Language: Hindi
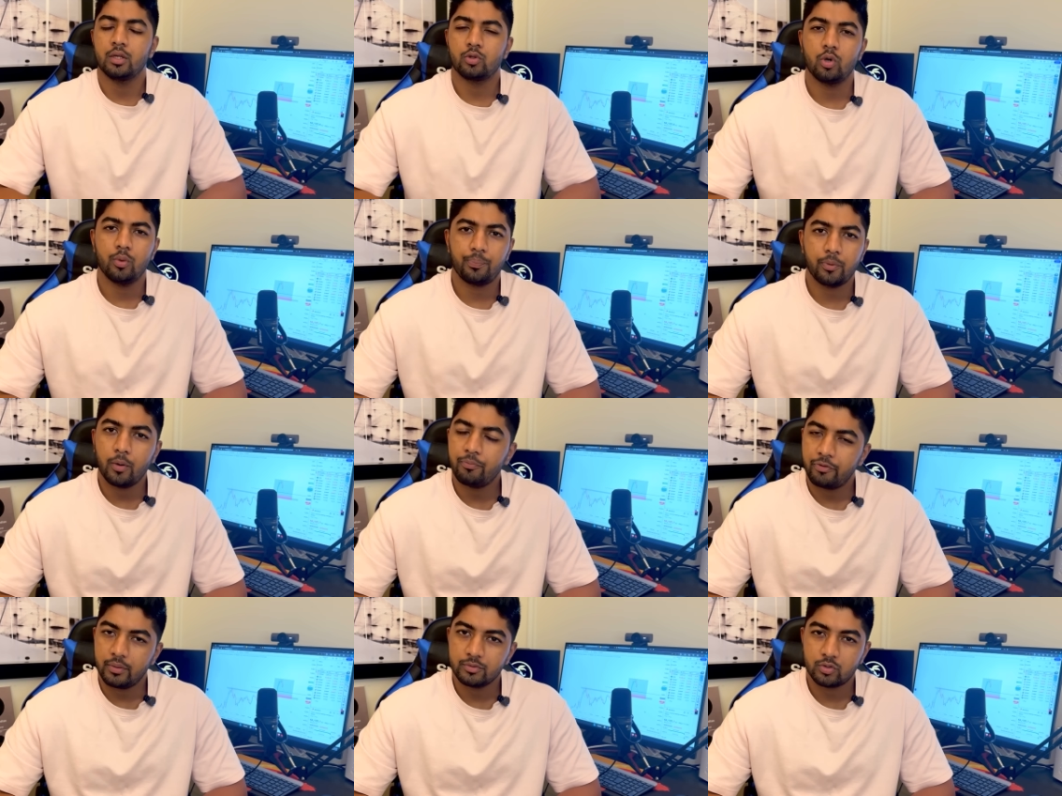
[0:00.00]
तो
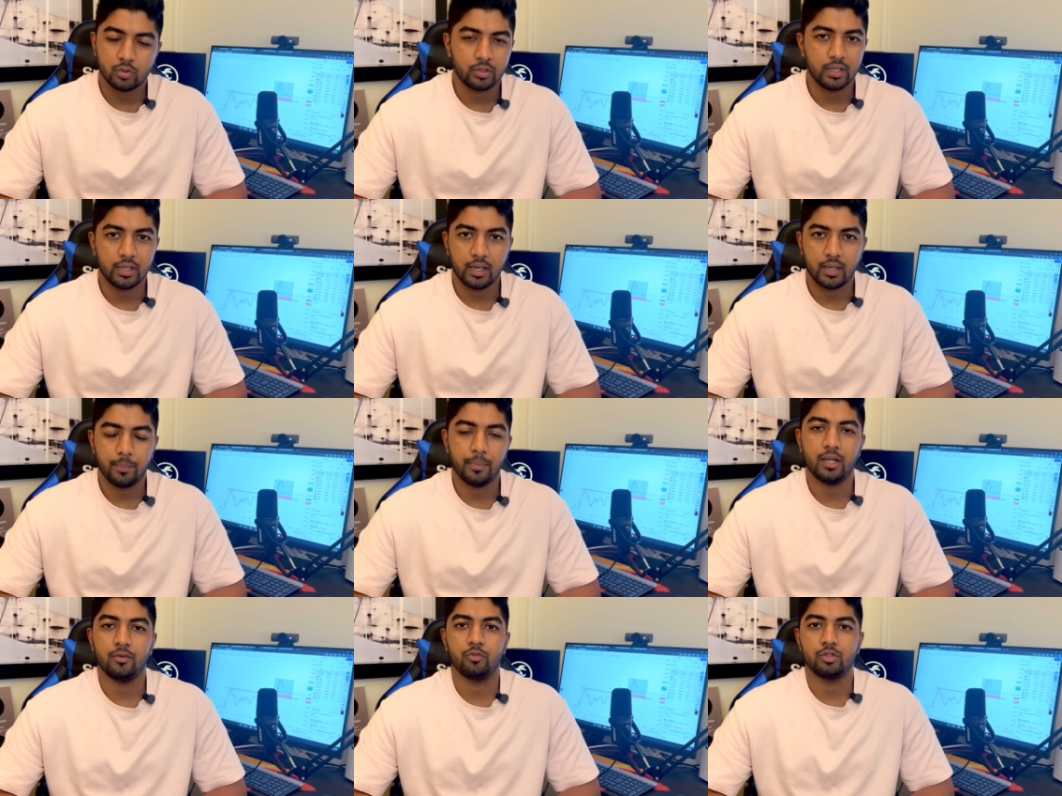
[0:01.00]
प्रॉप फर्म्स होते क्या है
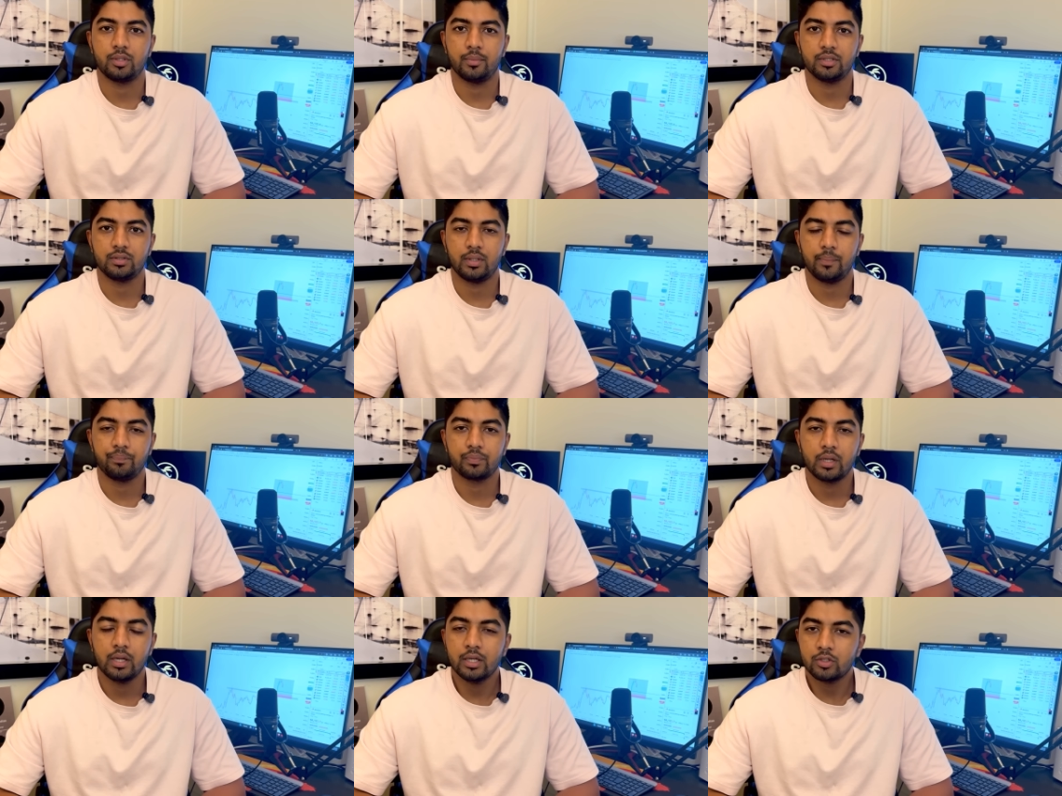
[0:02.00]
पहले वो समझते हैं
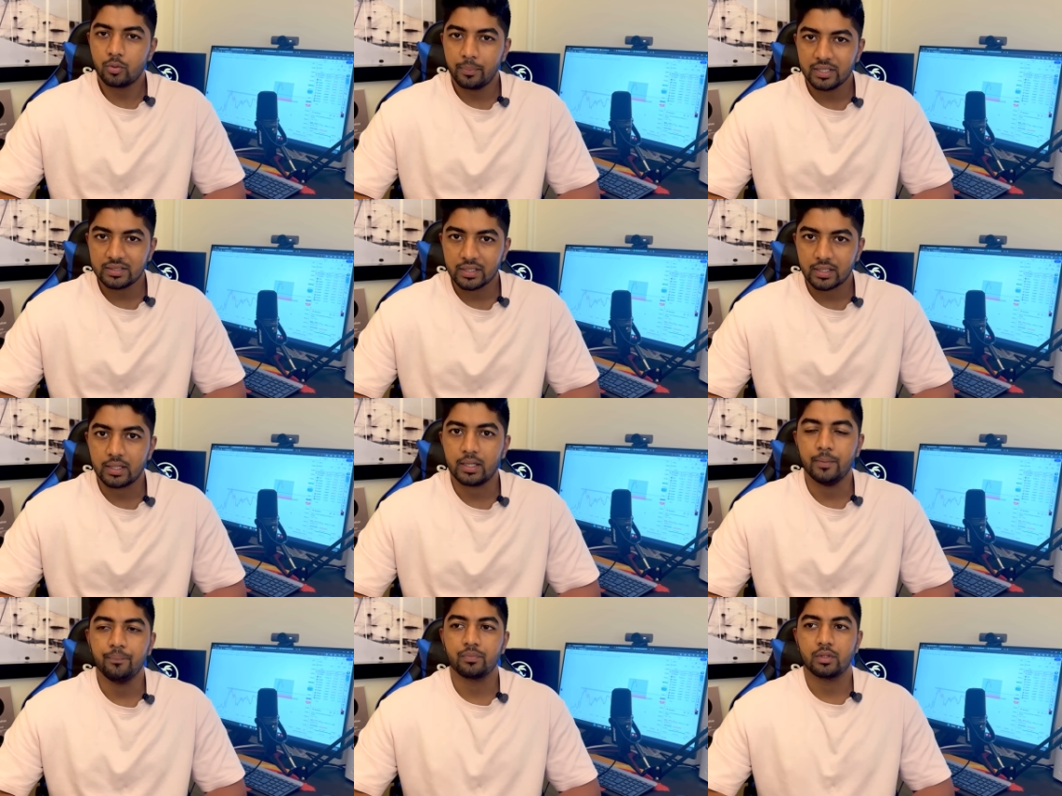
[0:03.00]
सो
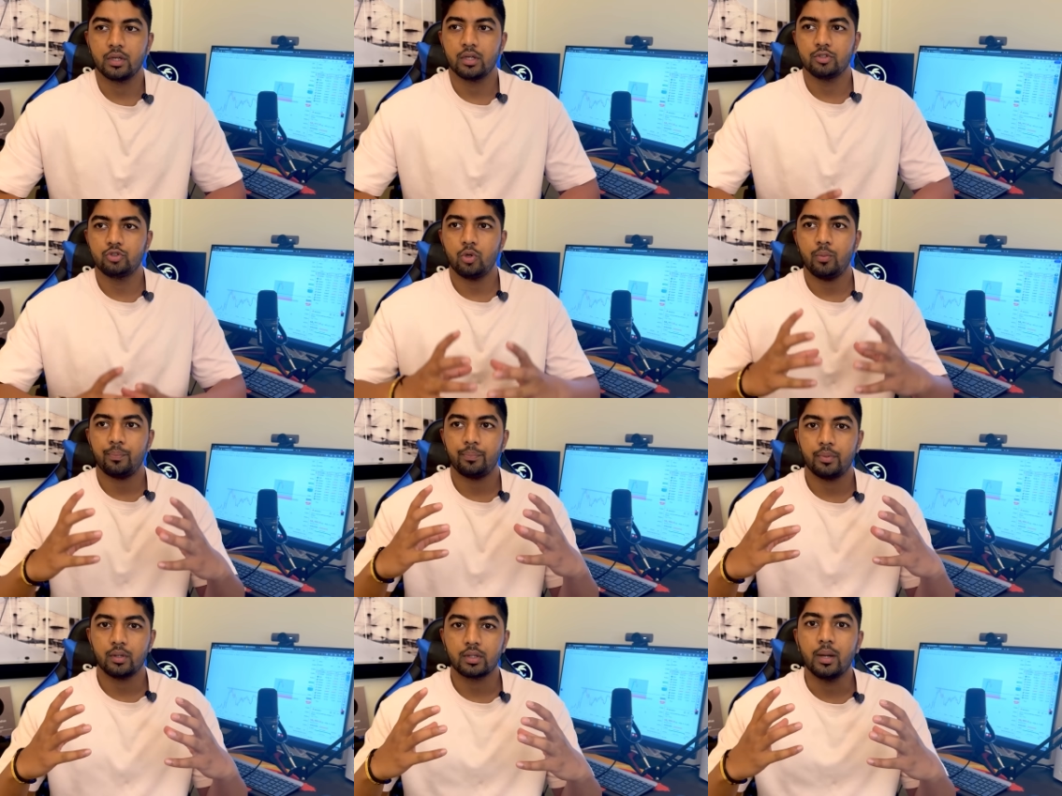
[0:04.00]
बेसिकली जो
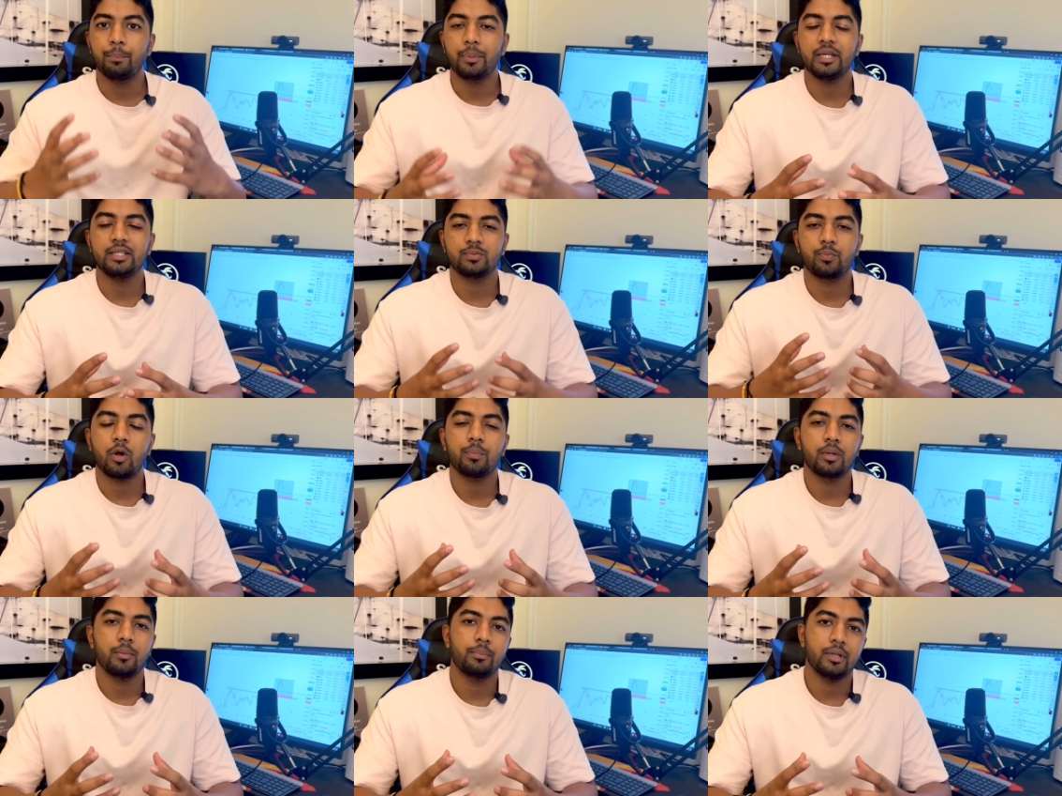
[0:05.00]
कंपनीज
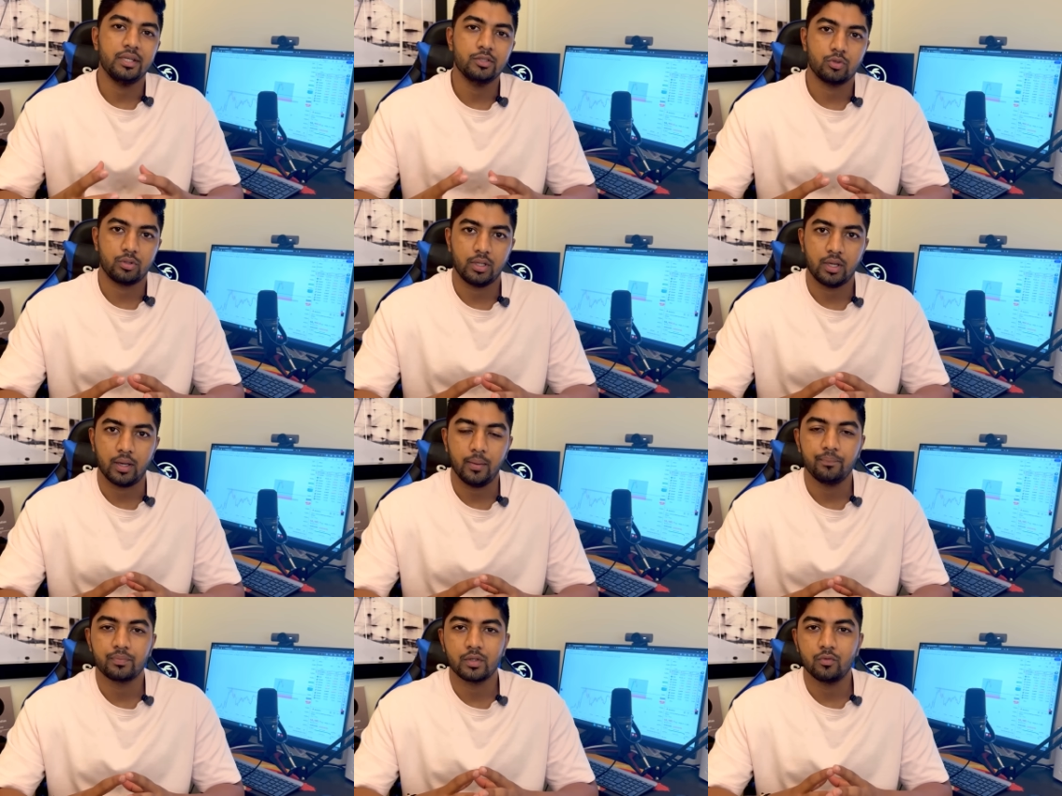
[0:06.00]
प्रॉप कंपनीज होती है
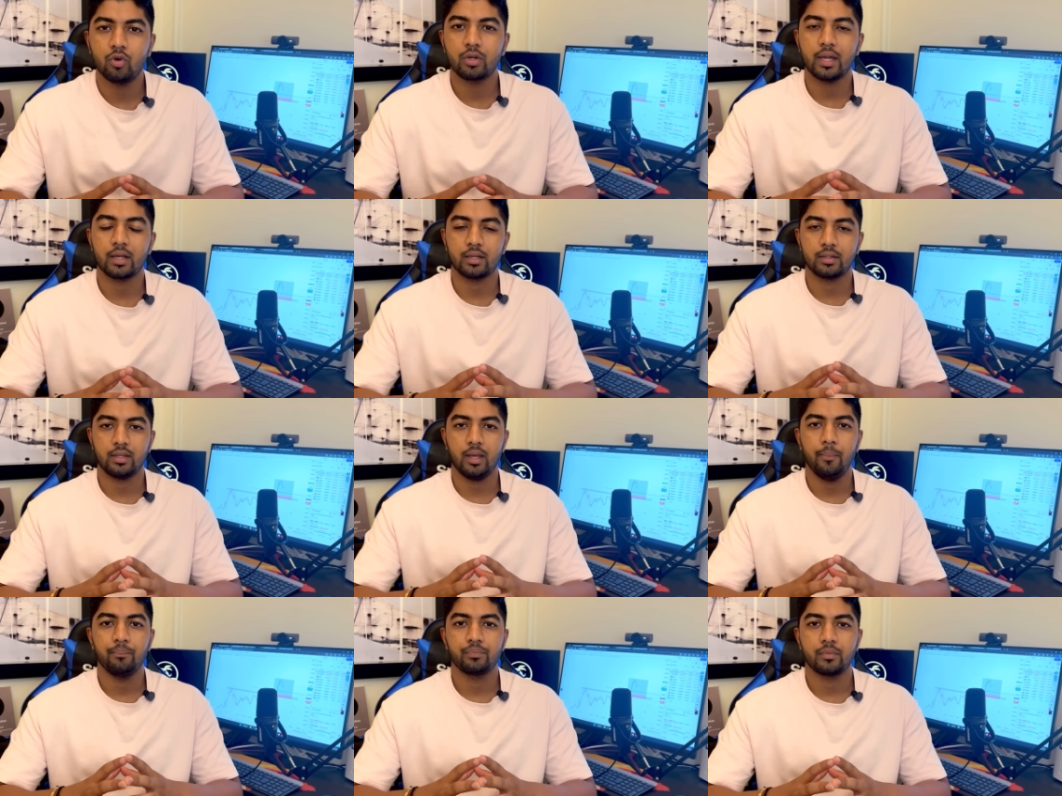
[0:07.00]
वो क्या करती
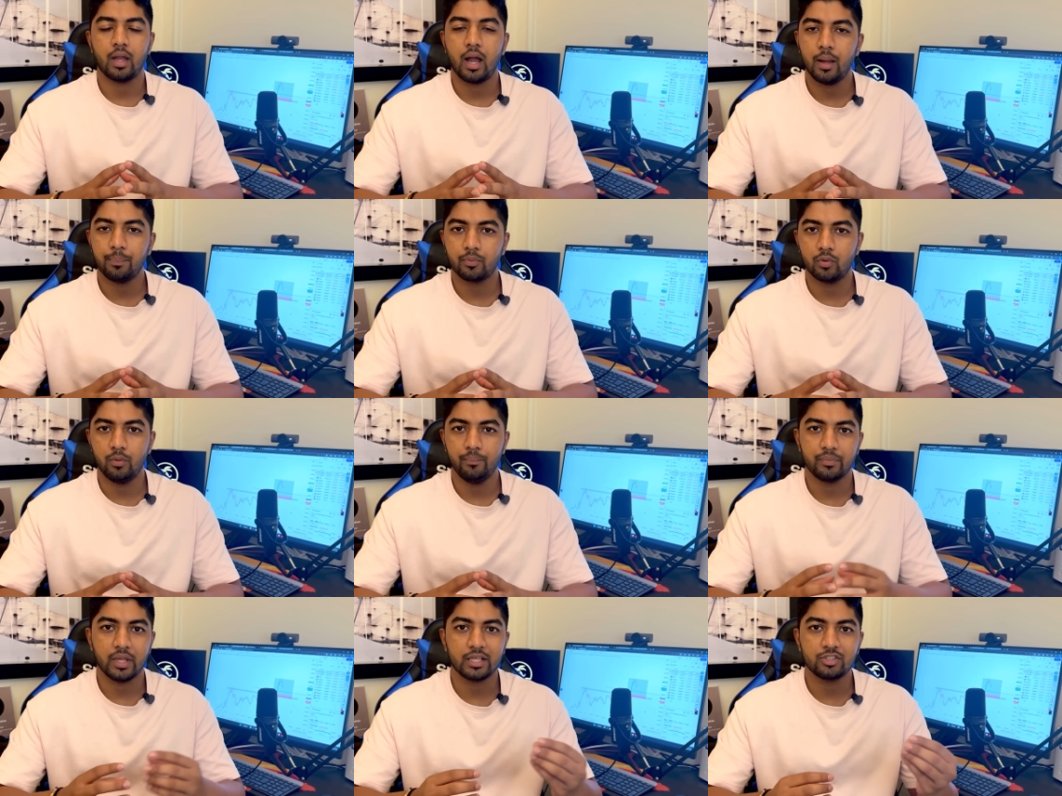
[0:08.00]
है आपको
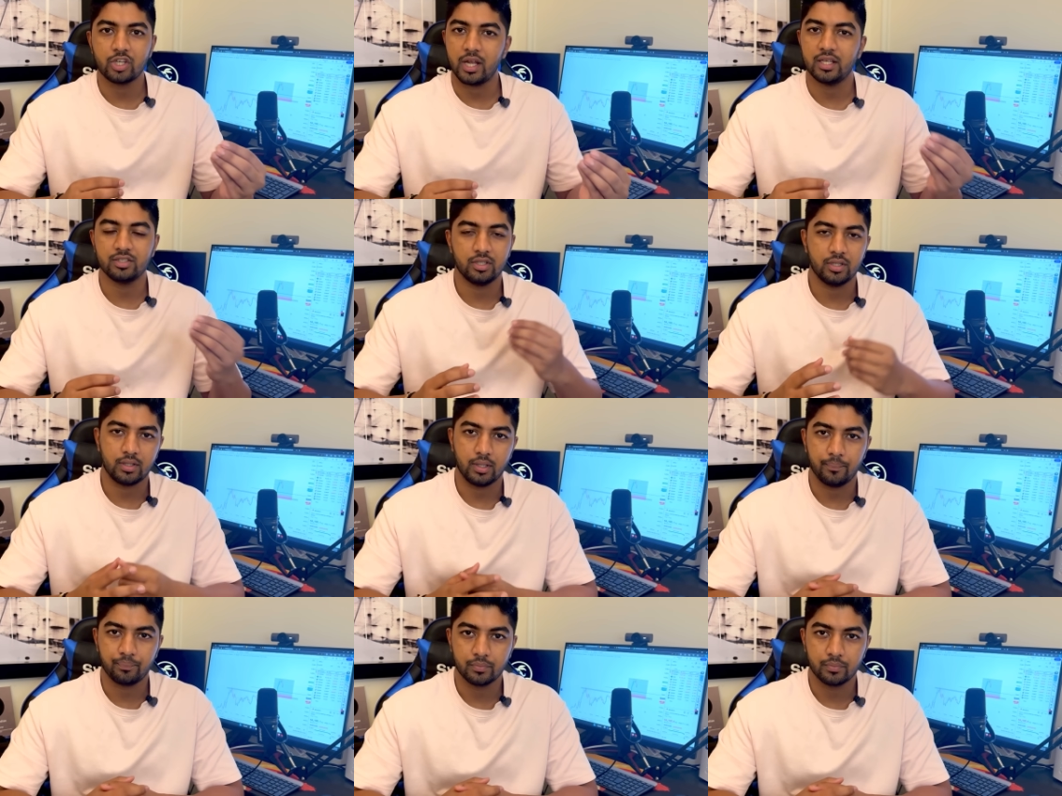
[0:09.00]
एक चैलेंज देती है